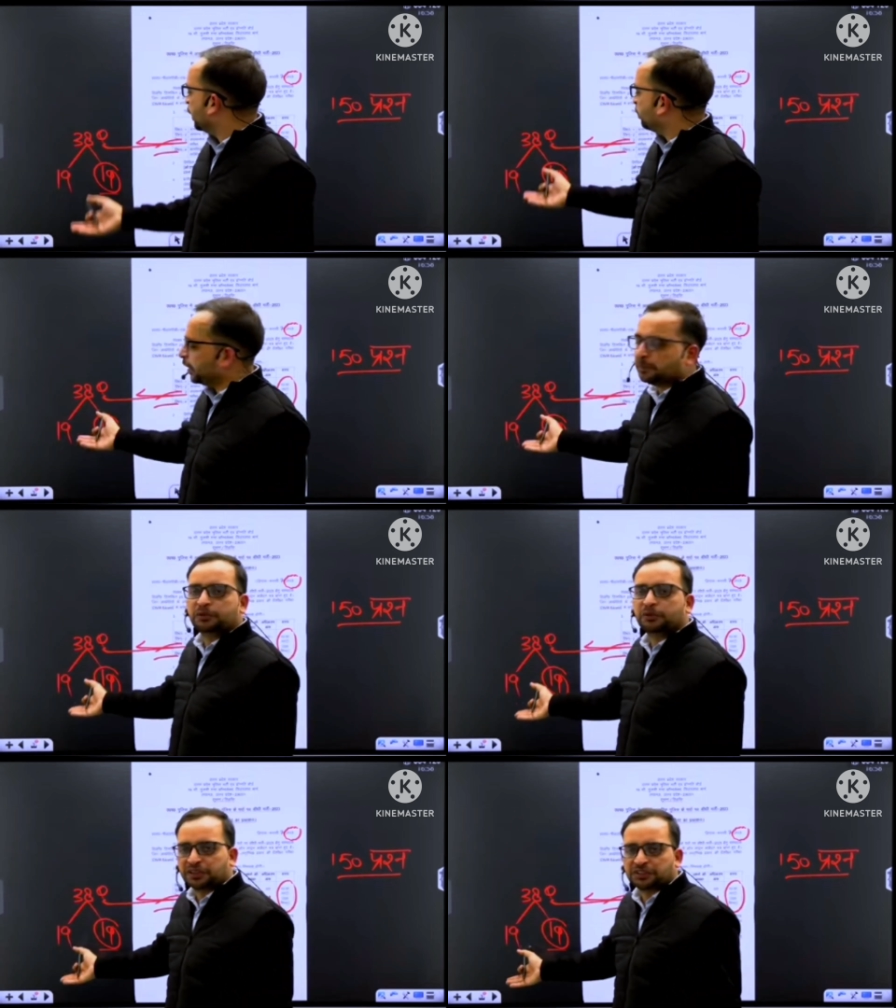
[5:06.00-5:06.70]
और एक
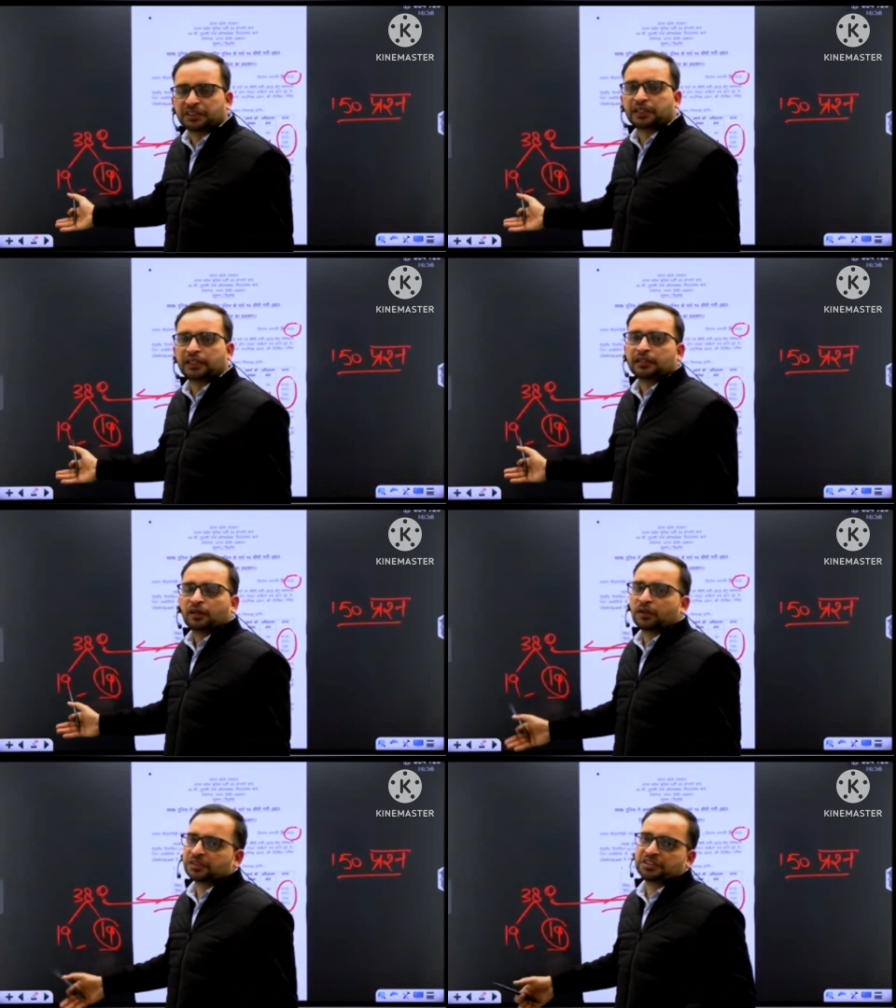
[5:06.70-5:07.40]
पार्ट में तो रीजनिंग
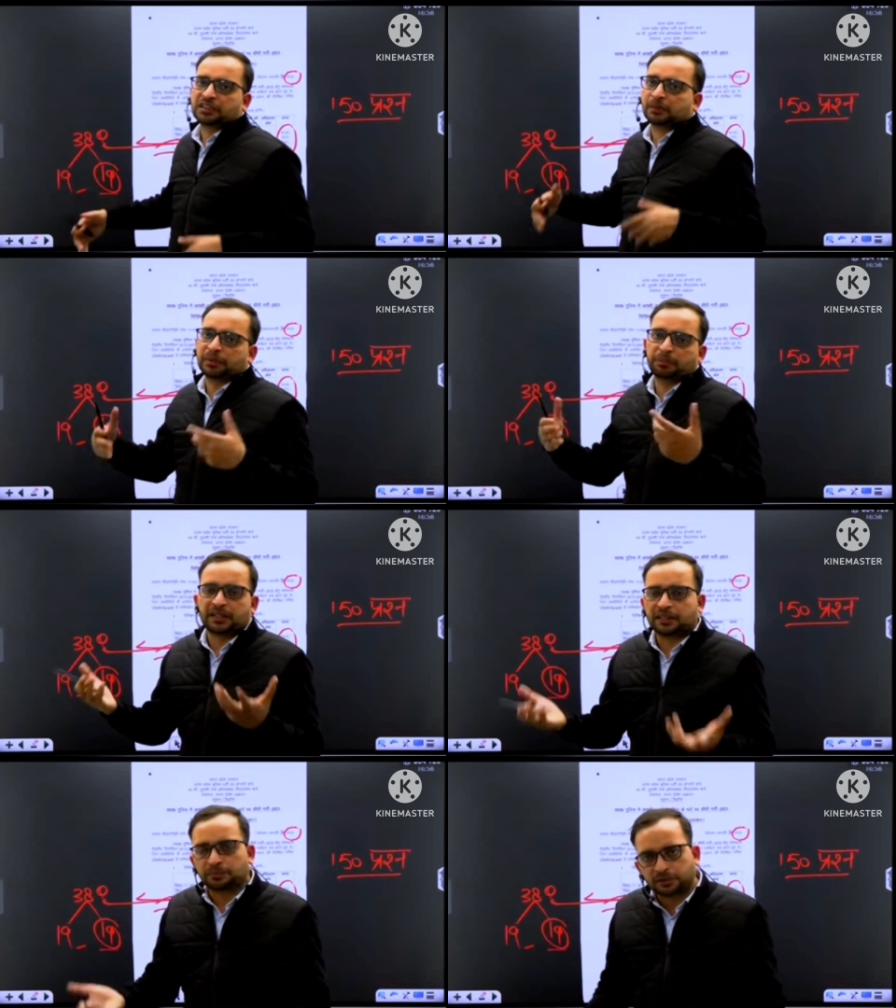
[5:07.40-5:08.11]
है और रीजनिंग
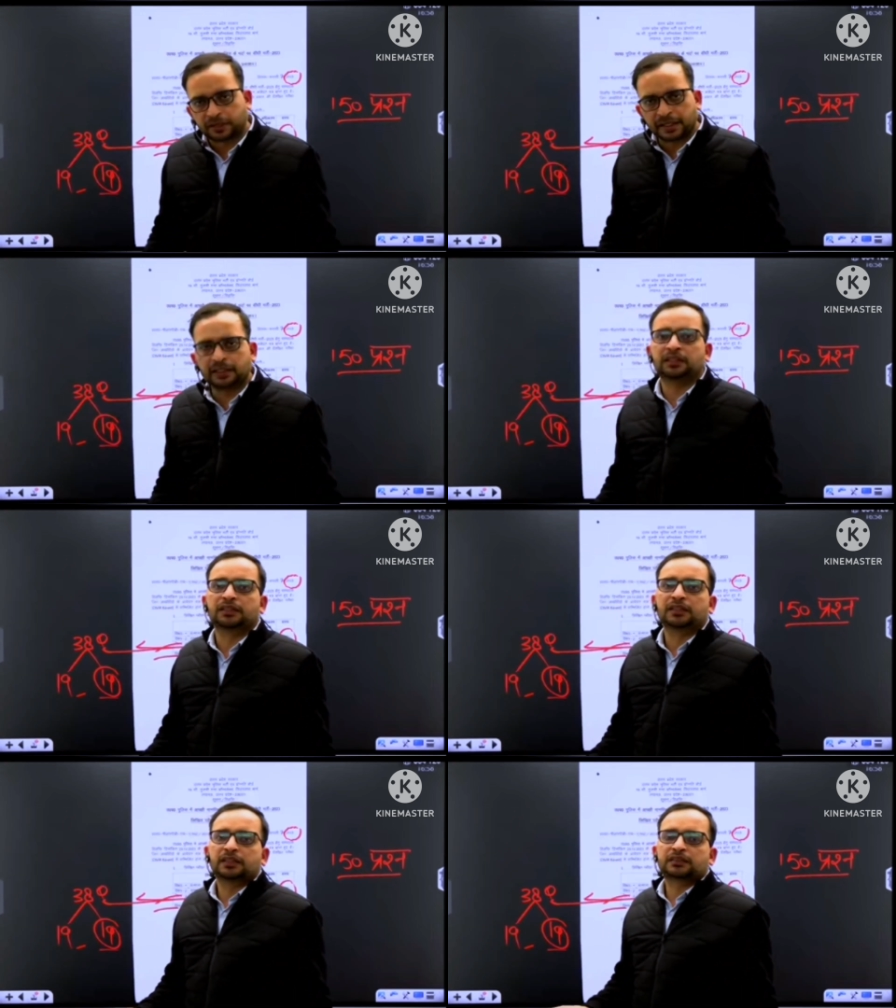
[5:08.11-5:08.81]
अपने पार्ट में तो है
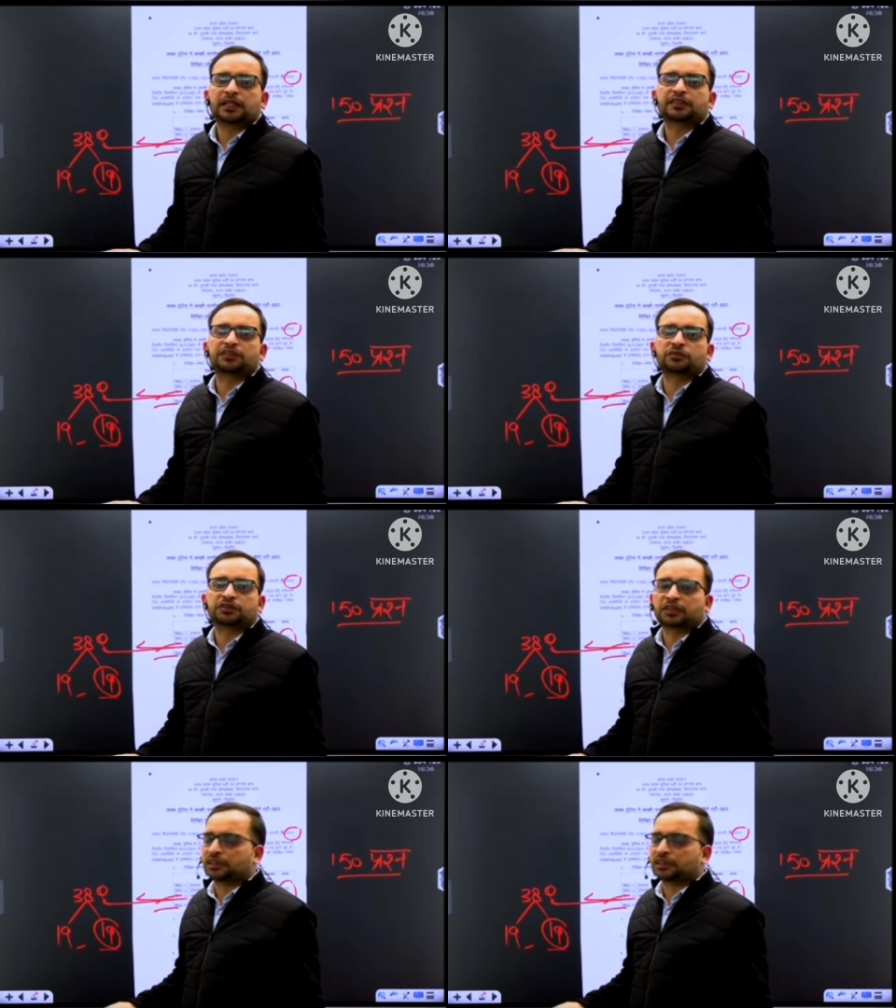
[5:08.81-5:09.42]
ही सैंतीस